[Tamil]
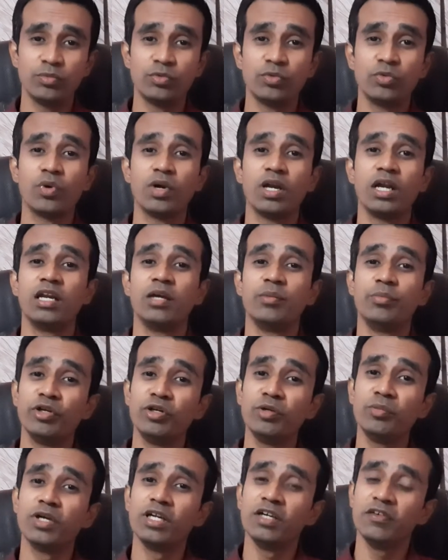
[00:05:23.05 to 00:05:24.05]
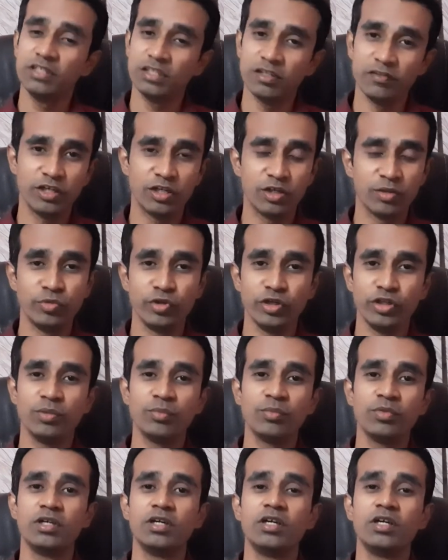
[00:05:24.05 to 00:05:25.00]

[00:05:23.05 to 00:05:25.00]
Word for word: உங்களால் பெருமளவு தவிர்க்க முடியும்